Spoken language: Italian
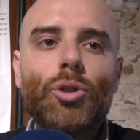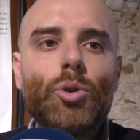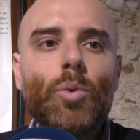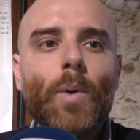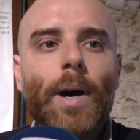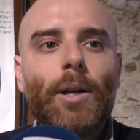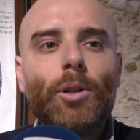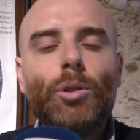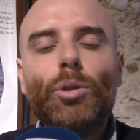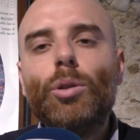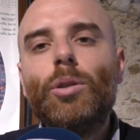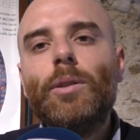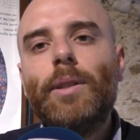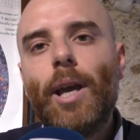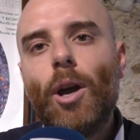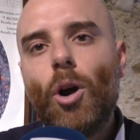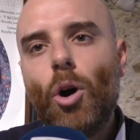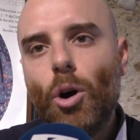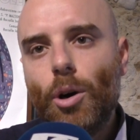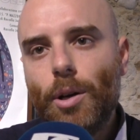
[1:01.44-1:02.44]
sguardo
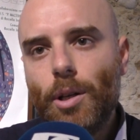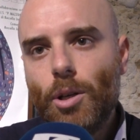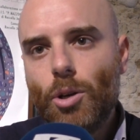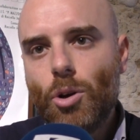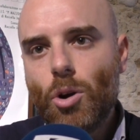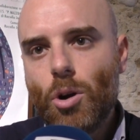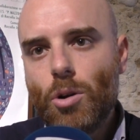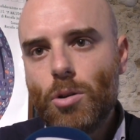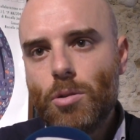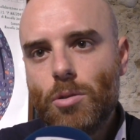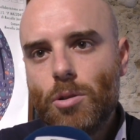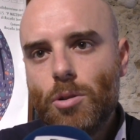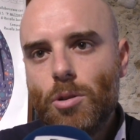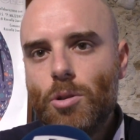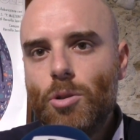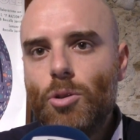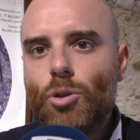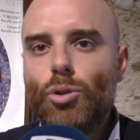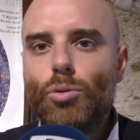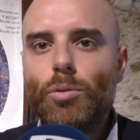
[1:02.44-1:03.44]
teorico
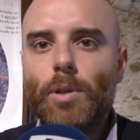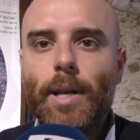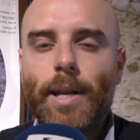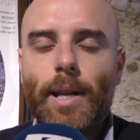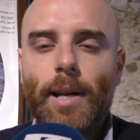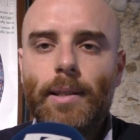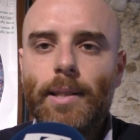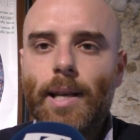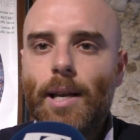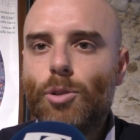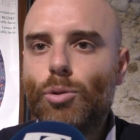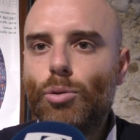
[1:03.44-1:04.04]
sulla realtà,